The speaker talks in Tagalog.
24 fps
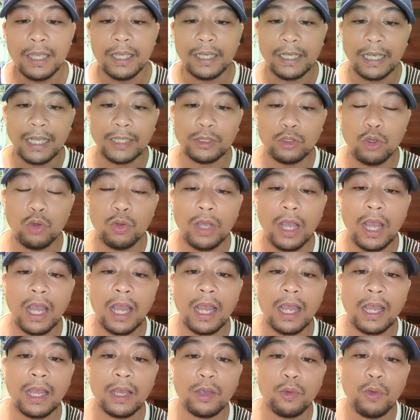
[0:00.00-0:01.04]
katong
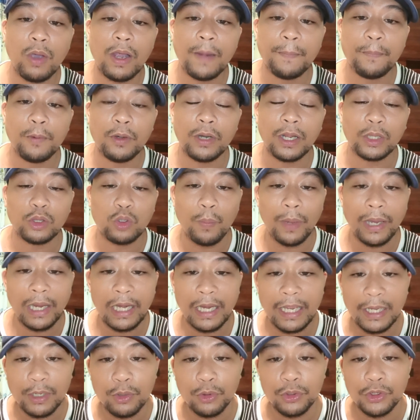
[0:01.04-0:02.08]
uh, kuan pod katong
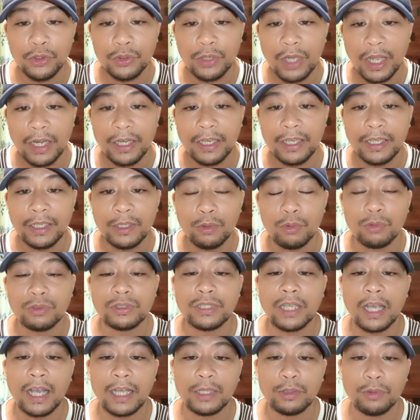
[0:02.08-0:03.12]
mahiligon gyud ani og
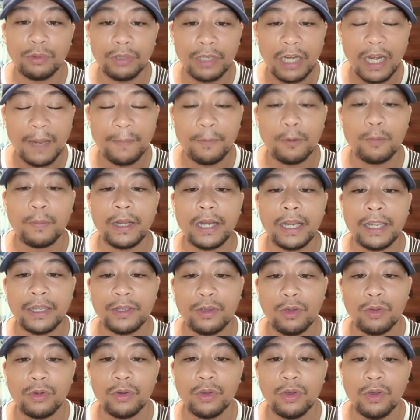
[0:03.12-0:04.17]
sa katong dili pod
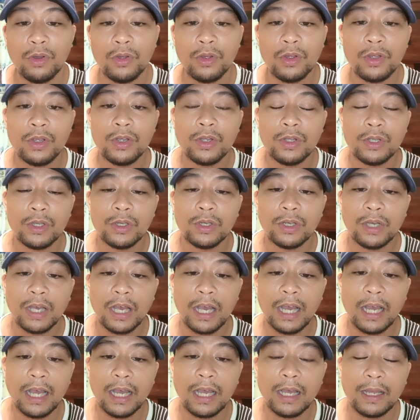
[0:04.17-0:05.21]
mahiligon no.
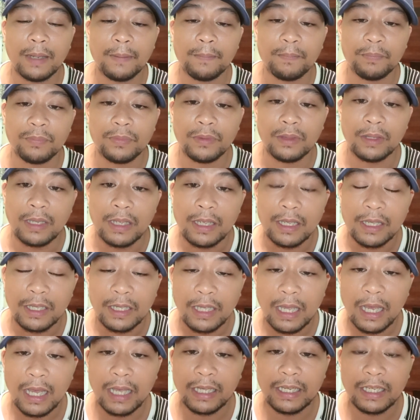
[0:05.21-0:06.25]
Ah
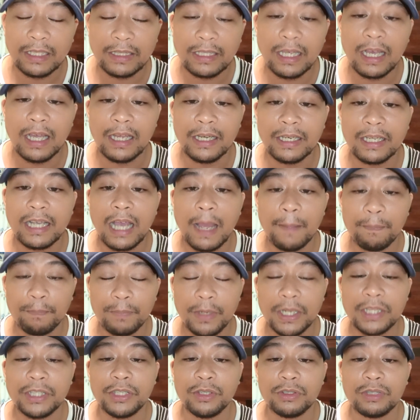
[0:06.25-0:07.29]
uh, uh, kita
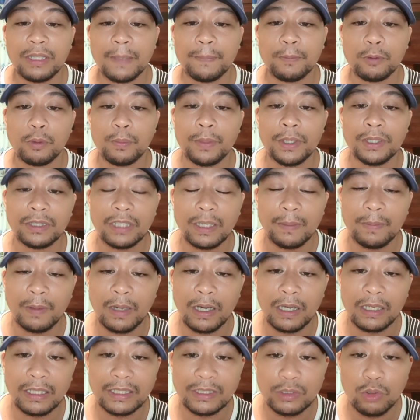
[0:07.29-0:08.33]
nag-update gyud ta permintig
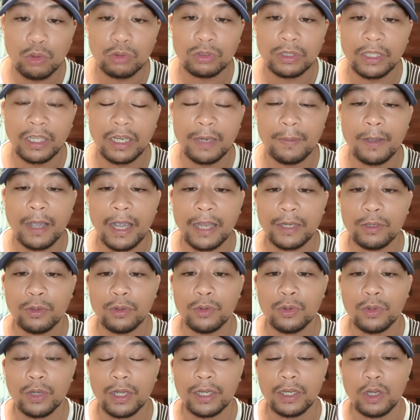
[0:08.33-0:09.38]
mga result diri mga
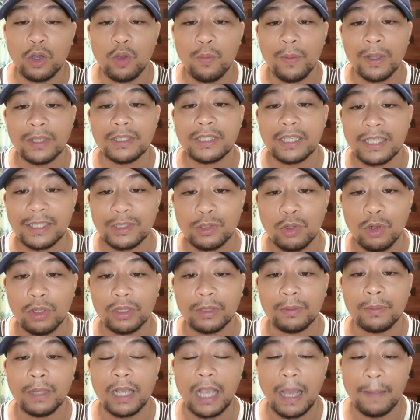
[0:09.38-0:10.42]
idol no. Kada human sa
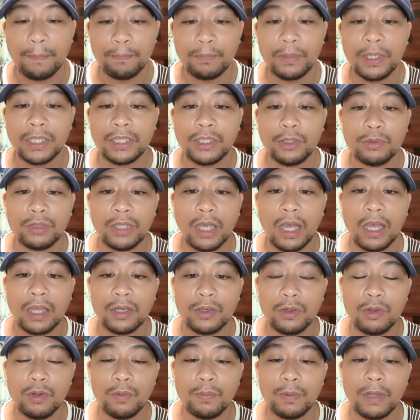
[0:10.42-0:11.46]
result nag-update gyud ta
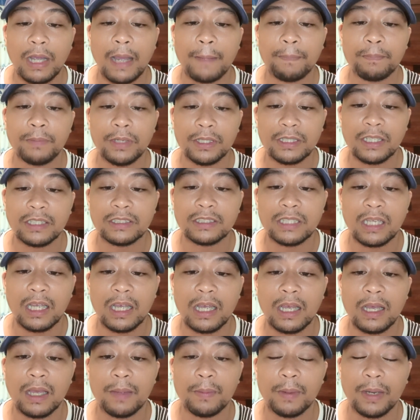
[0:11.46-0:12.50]
no. Pag-update tag
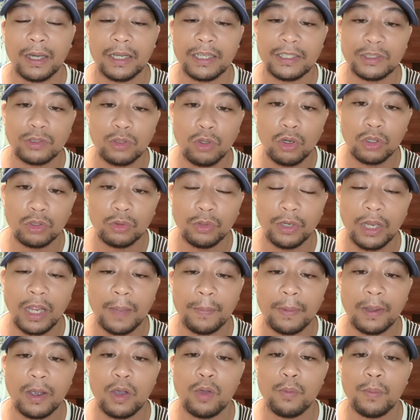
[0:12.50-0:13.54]
sa mga result unya
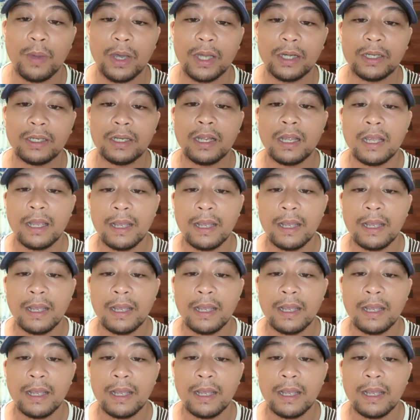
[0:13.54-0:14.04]
pagkahuman